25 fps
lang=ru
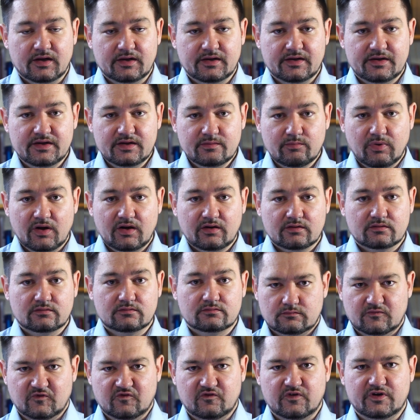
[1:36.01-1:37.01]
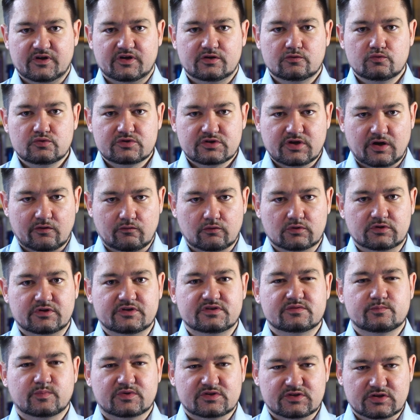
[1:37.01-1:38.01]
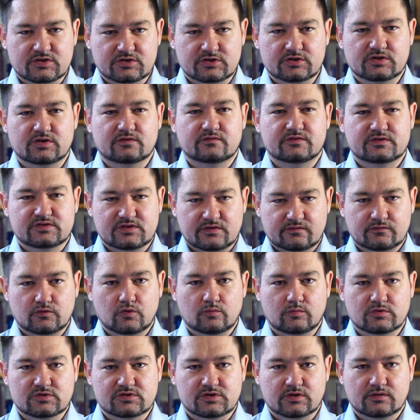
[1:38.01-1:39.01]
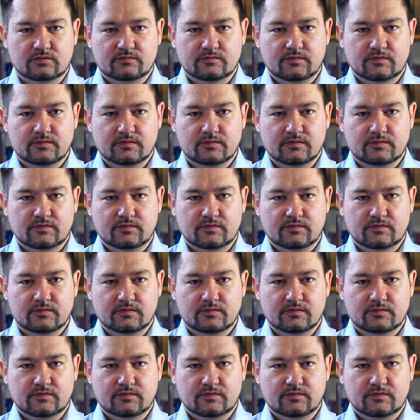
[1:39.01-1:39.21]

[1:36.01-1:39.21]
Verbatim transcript: либо выкинуть кого-то из пассажиров из автобуса.